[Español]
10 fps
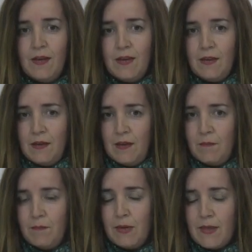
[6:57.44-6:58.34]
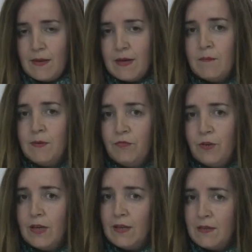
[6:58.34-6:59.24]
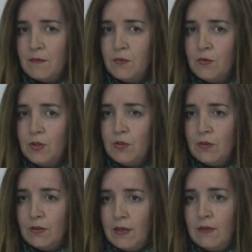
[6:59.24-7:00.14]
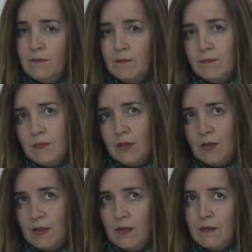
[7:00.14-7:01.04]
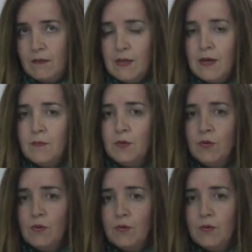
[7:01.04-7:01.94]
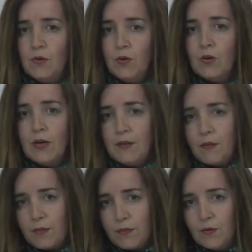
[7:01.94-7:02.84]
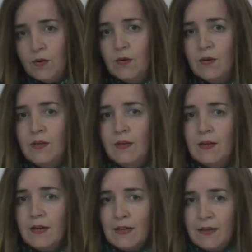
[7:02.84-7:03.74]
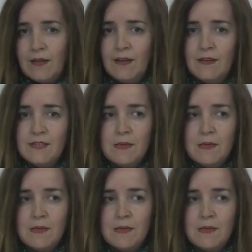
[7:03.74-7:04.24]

Eh, María del Carmen fue la que llevó y, digamos, organizó y era la que